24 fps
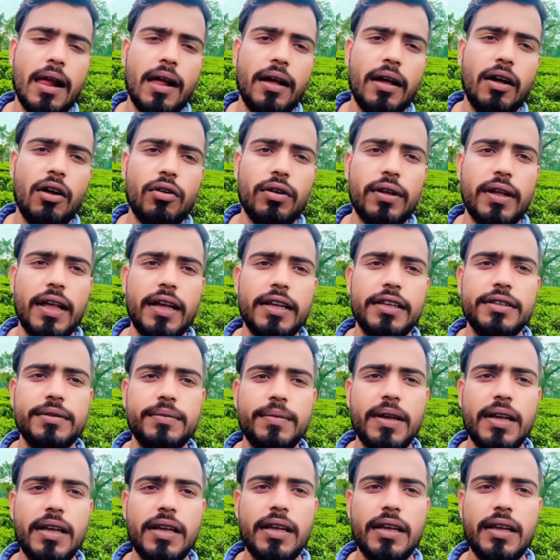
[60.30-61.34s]
और गाइज़
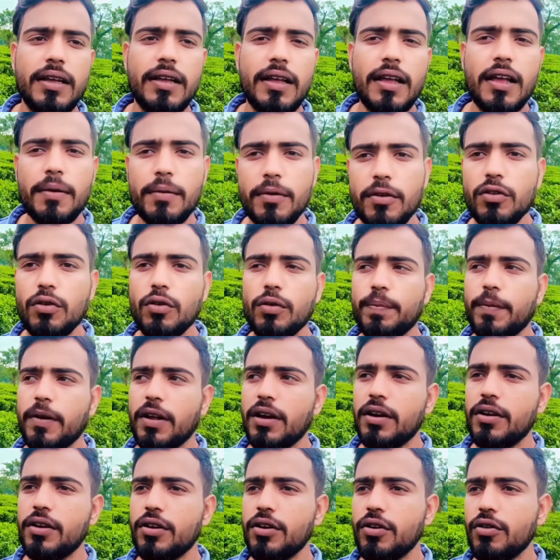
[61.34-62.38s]
मैं अभी तो
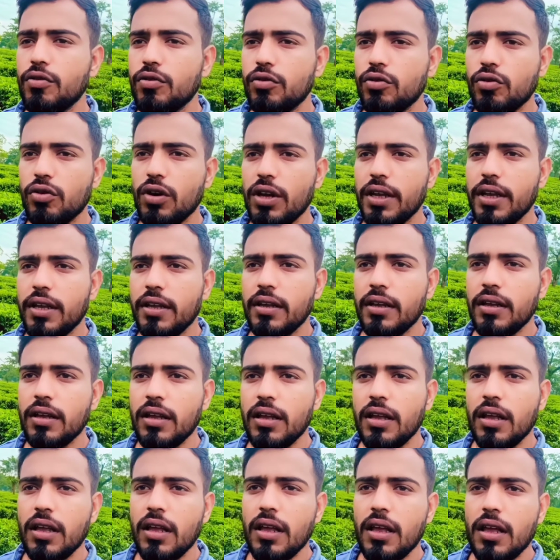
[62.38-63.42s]
कंटिन्यू तो नहीं
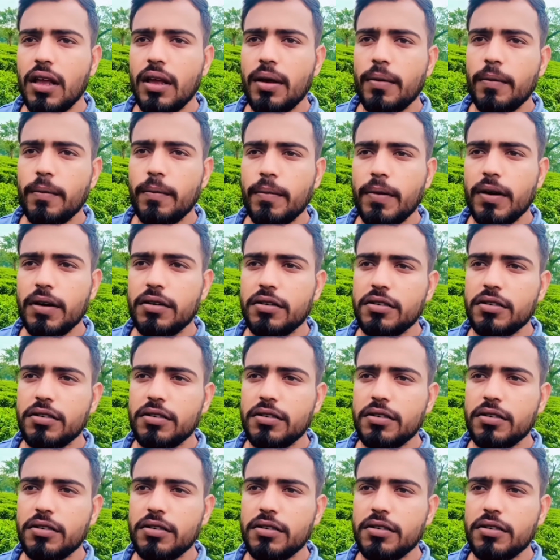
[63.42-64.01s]
बट